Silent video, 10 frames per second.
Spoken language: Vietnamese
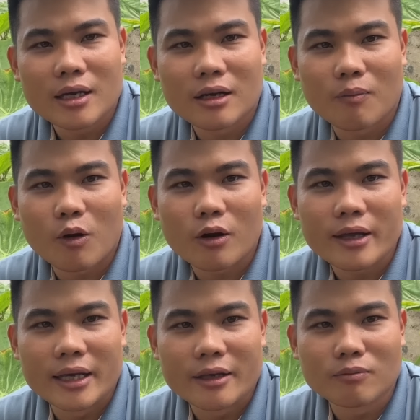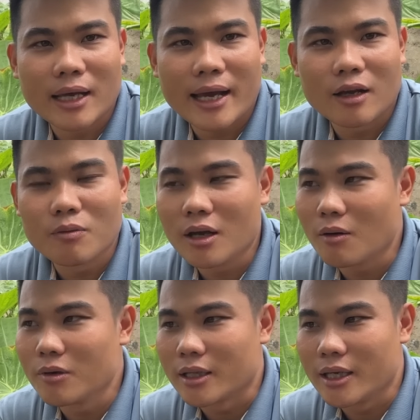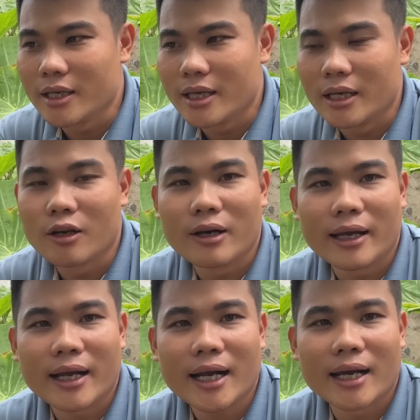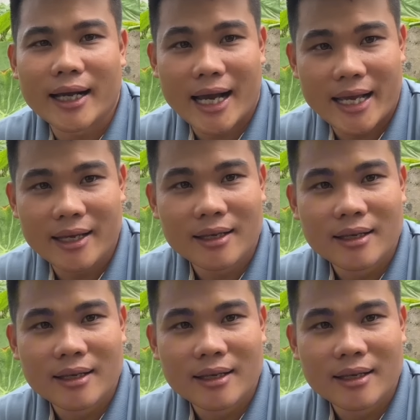không có gì trong tay cũng như không được chia gì có lẽ rất là cay